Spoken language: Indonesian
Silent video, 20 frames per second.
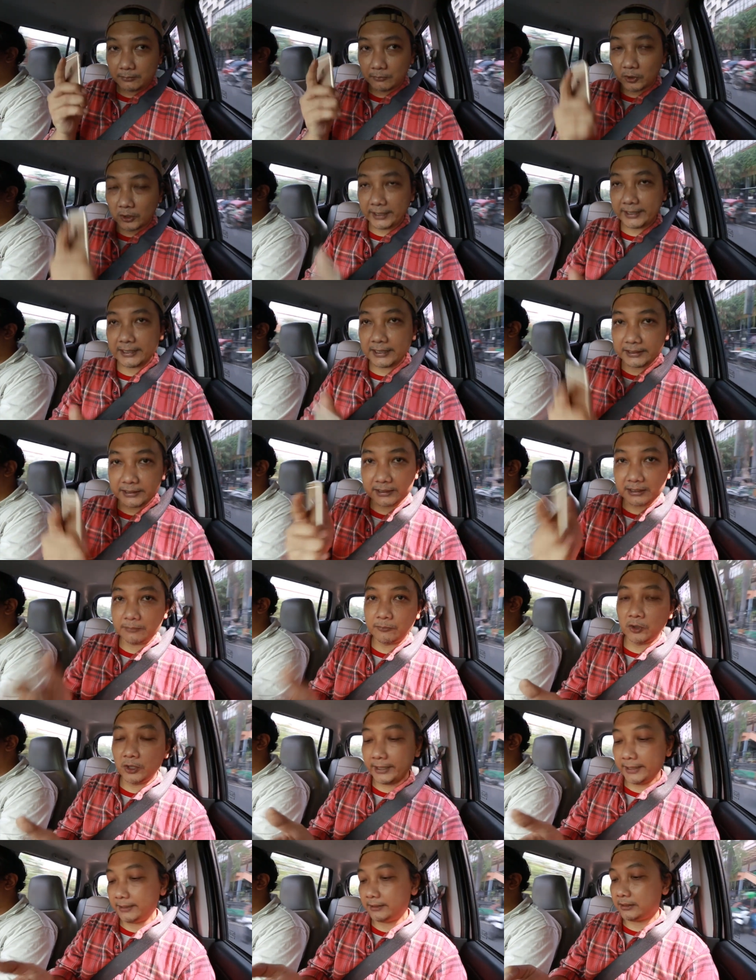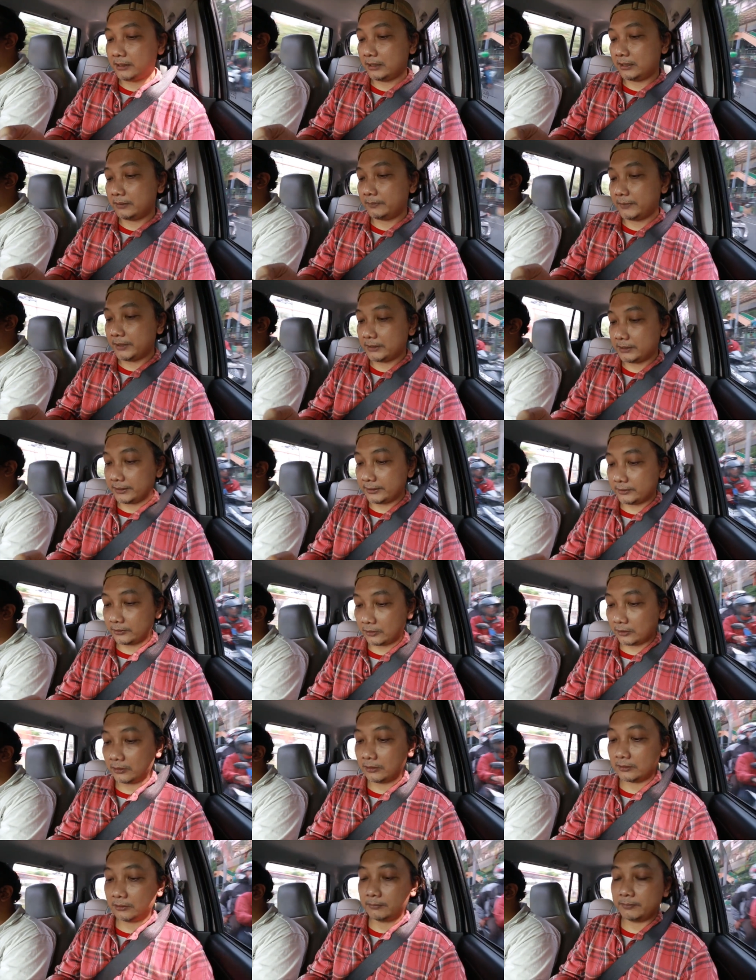Boleh dan tidak boleh terhadap baterai
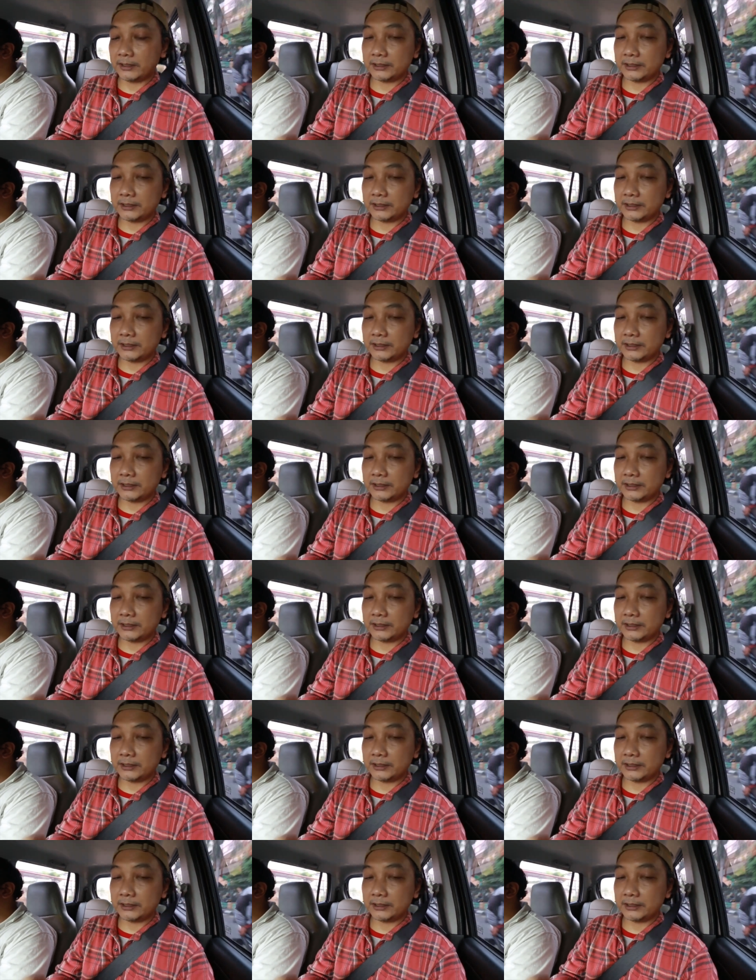drone.